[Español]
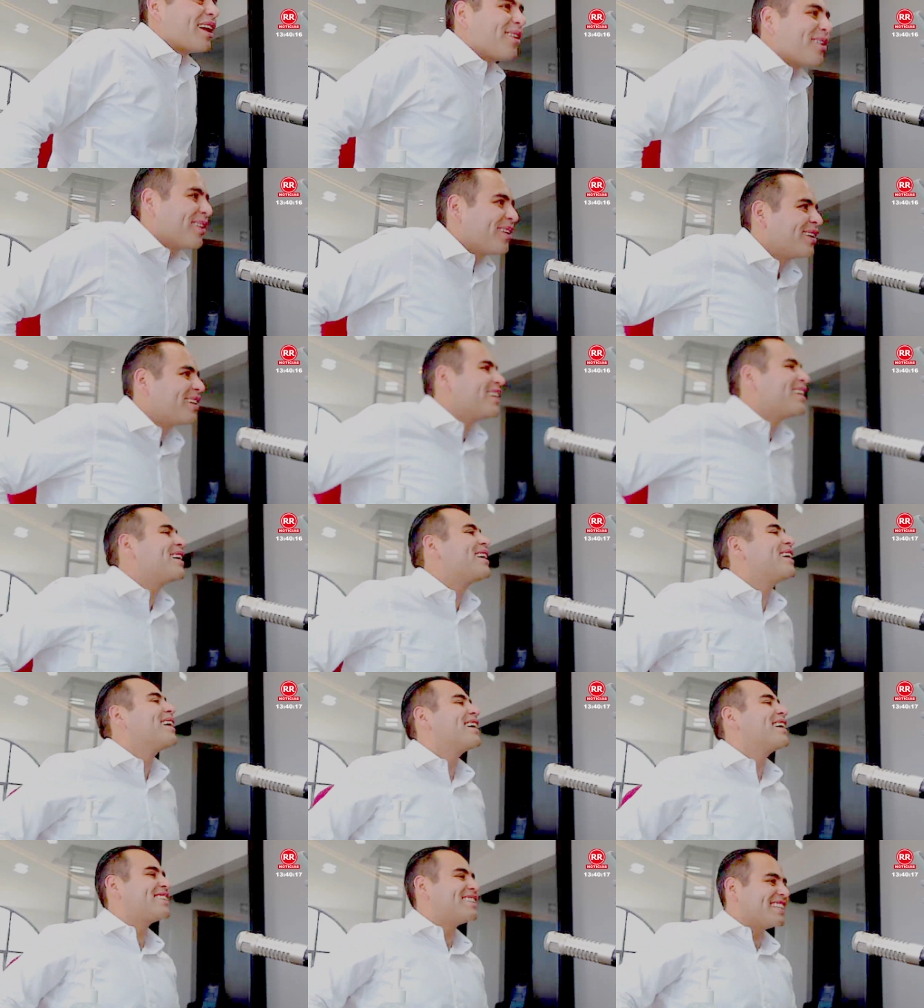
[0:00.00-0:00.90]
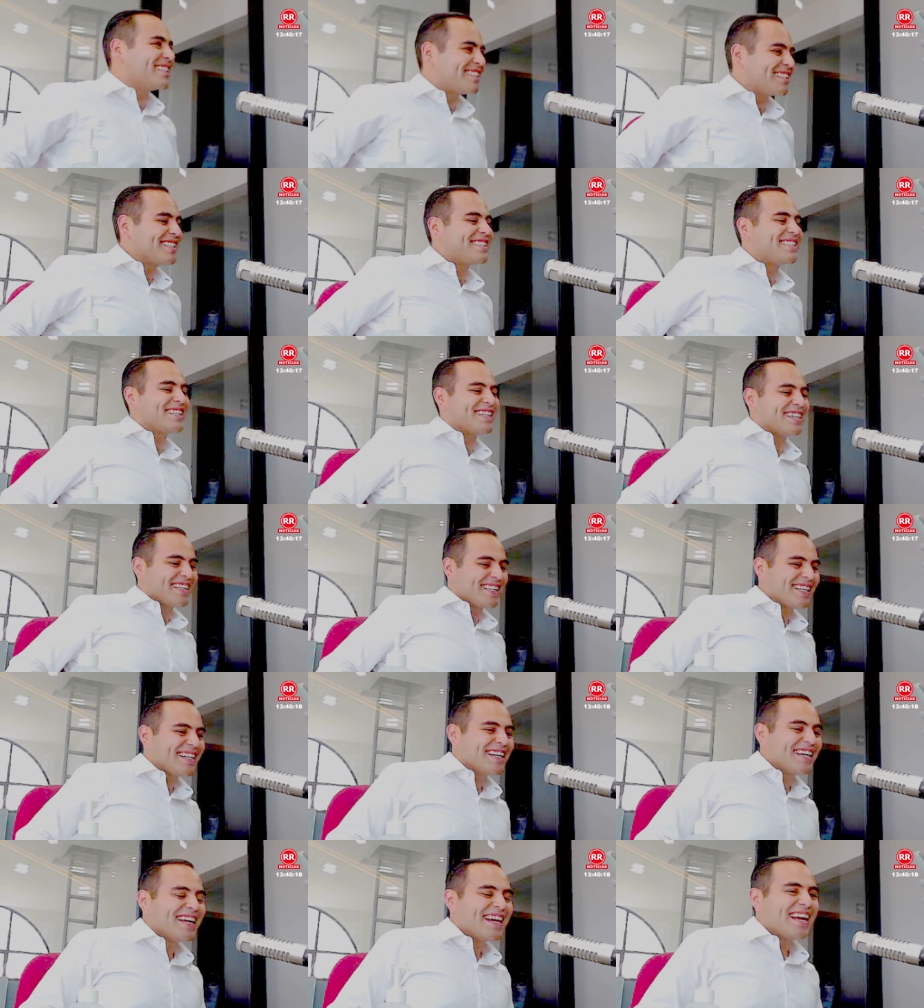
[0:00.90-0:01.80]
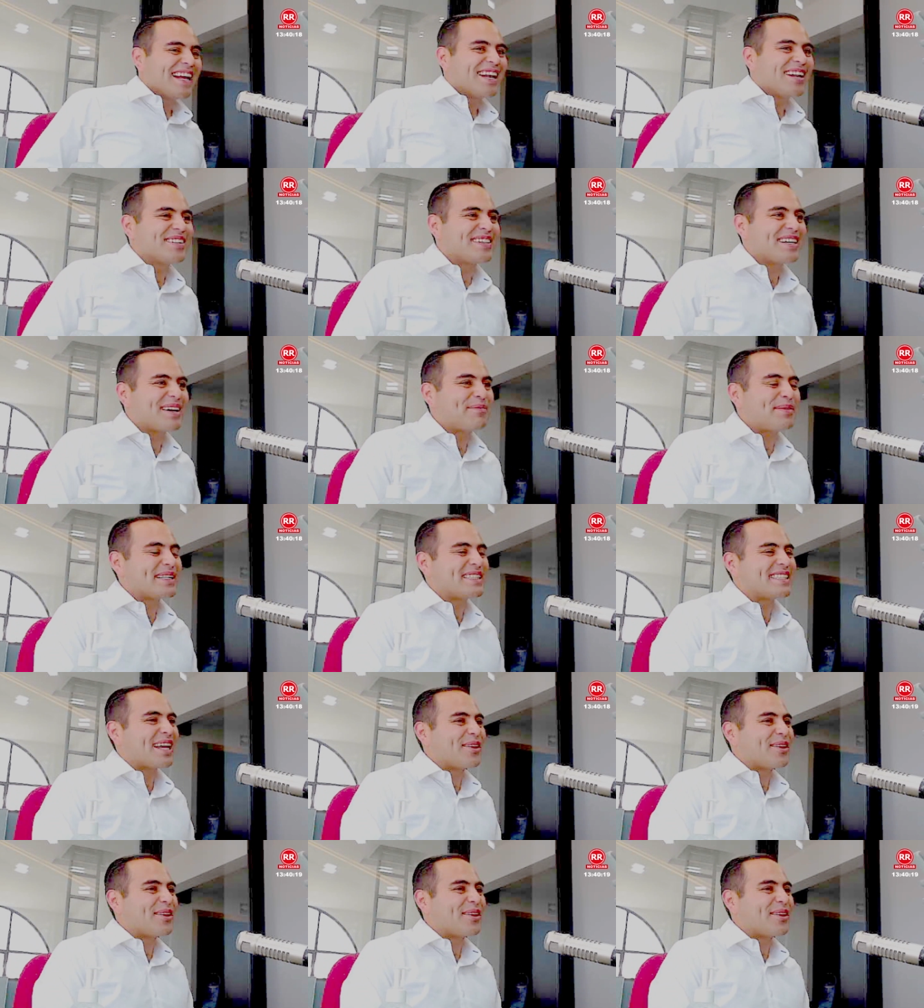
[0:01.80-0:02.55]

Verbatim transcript: otros estados, sí, Sí, sí, les ha pasado.